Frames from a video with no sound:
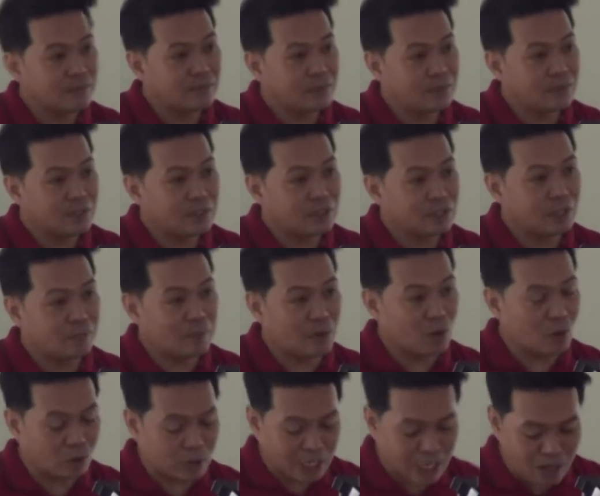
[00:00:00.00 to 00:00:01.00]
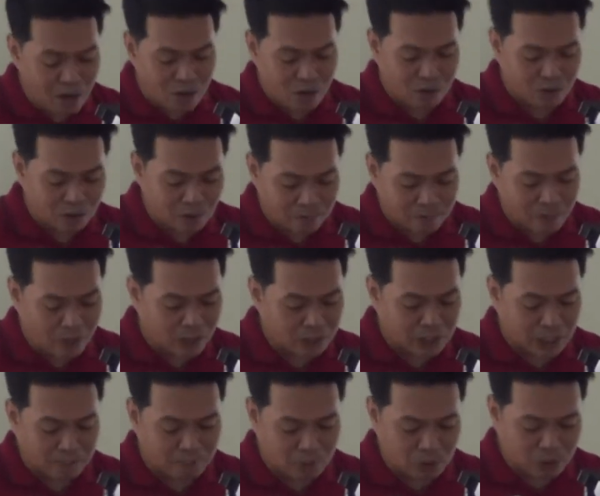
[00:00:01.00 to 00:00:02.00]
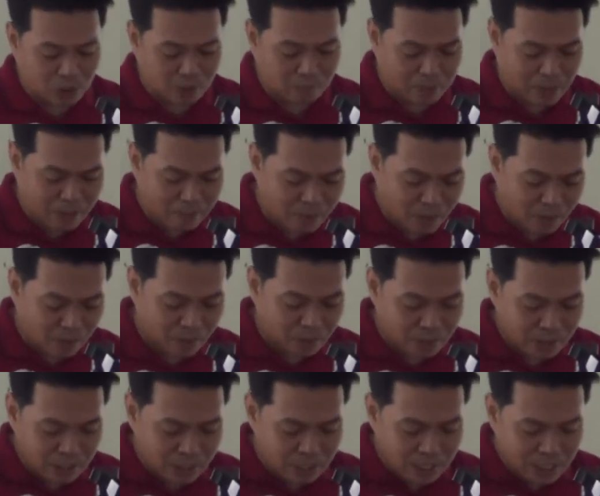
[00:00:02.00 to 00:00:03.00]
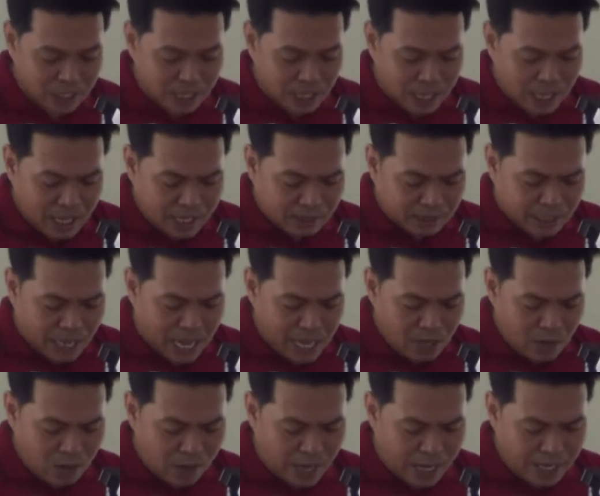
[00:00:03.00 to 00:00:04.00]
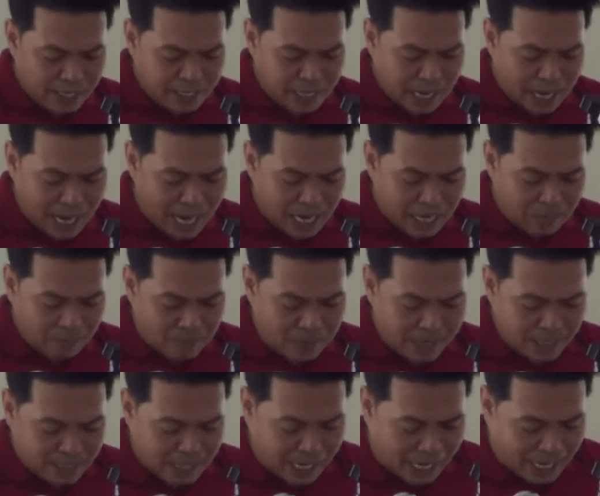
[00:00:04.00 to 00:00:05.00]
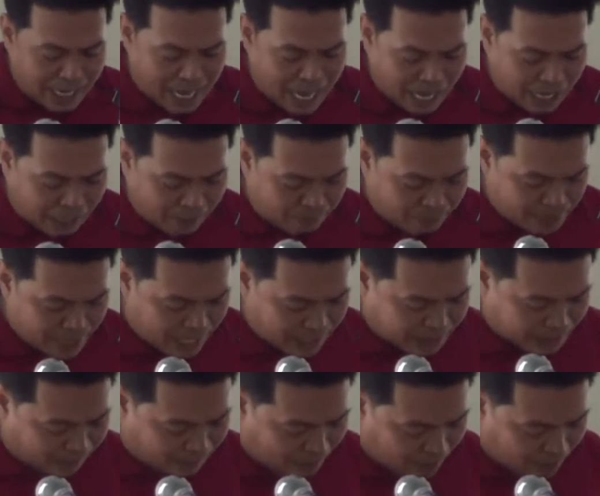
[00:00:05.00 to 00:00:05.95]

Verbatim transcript: Hmm, puro tanong, ano po si Apostol Pablo. Tayo nga'y nangalibing nakalakip niya sa